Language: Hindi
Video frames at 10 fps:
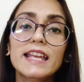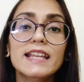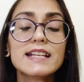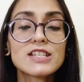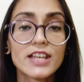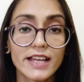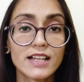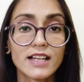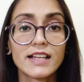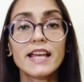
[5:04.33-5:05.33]
ही ये लिंक
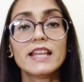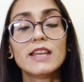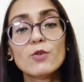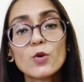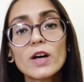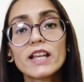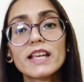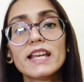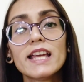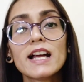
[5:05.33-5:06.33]
शेयर करना है रिव्यू
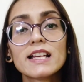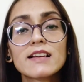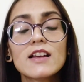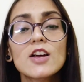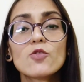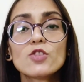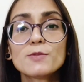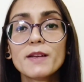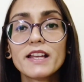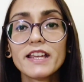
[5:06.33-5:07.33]
करके या
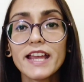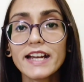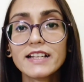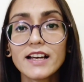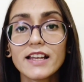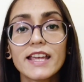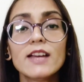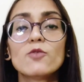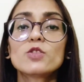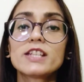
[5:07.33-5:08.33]
कुछ भी क्रिएट
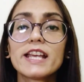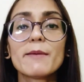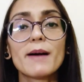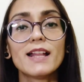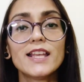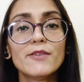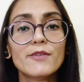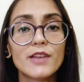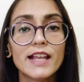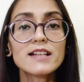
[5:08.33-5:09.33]
करके उसी के बाद ही
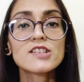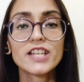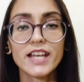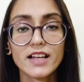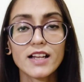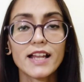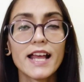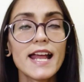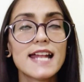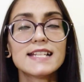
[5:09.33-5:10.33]
लिंक शेयर
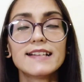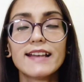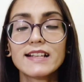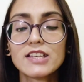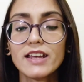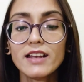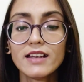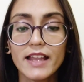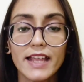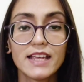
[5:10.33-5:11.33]
करना है ऐसे डायरेक्ट शेयर
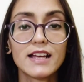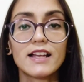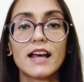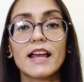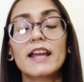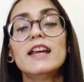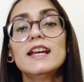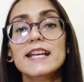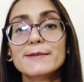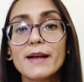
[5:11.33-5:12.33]
नहीं करना है
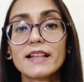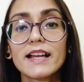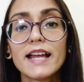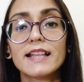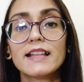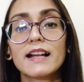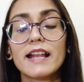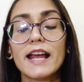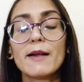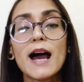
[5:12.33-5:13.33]
इस बात का याद
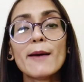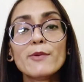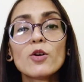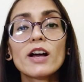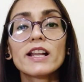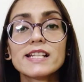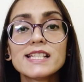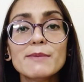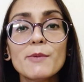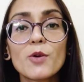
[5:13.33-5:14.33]
रखना है आप लोग अगर
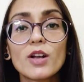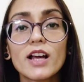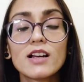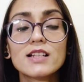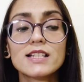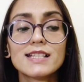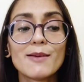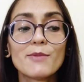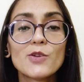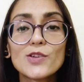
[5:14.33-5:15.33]
किसी भी प्रोडक्ट का
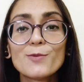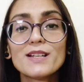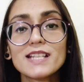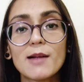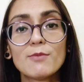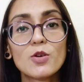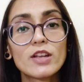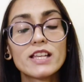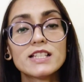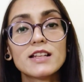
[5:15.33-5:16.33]
जैसे हम यूट्यूबर से हम लोग